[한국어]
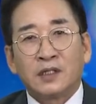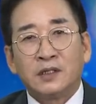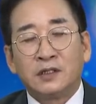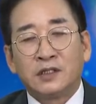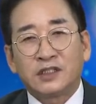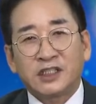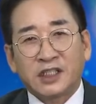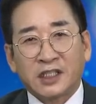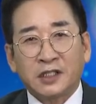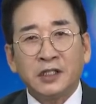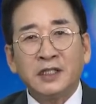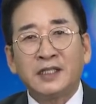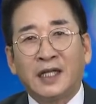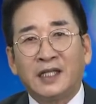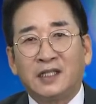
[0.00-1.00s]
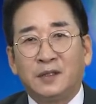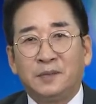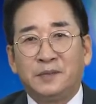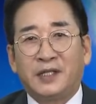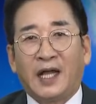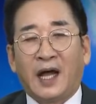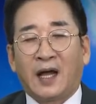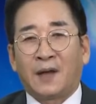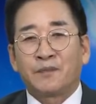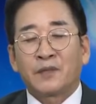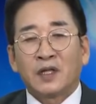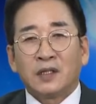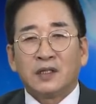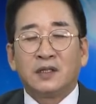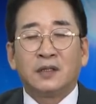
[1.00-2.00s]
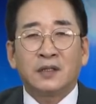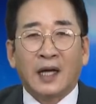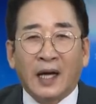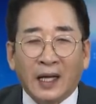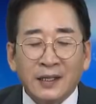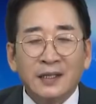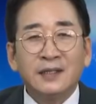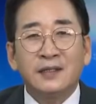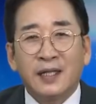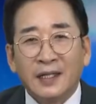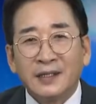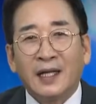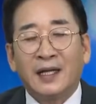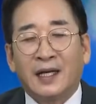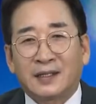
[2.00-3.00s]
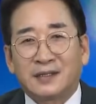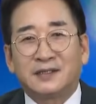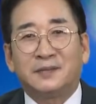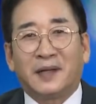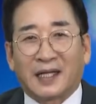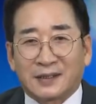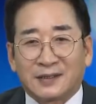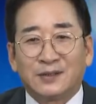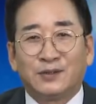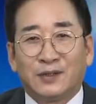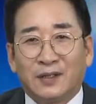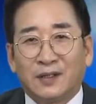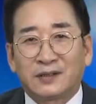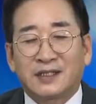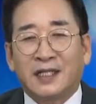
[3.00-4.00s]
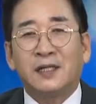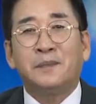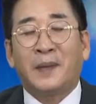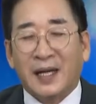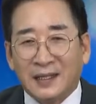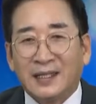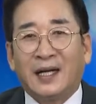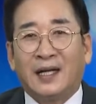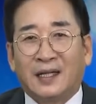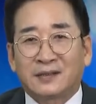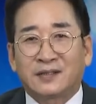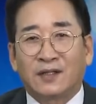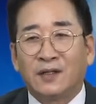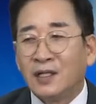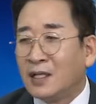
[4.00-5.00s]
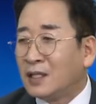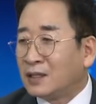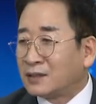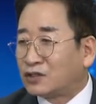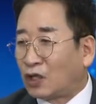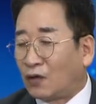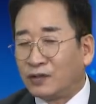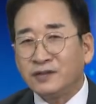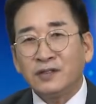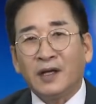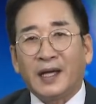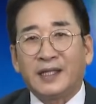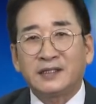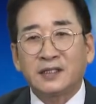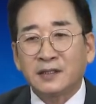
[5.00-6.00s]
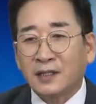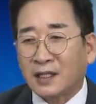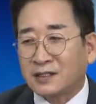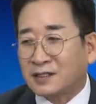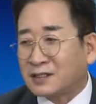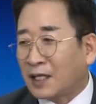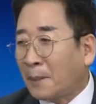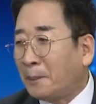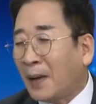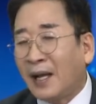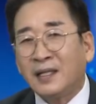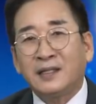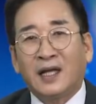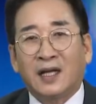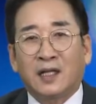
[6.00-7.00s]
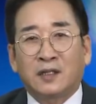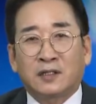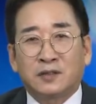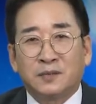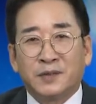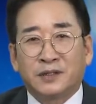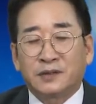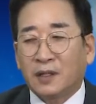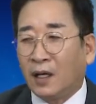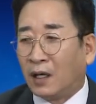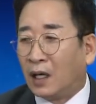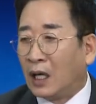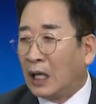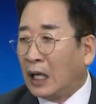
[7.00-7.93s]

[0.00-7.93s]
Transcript: 어, 시크릿 할인입니다. 이거는 할인을 해달라 그러지 마시고요. 차를 빨리 달라 그러세요. 저는요 S클래스 차 빨리 달라 그러면서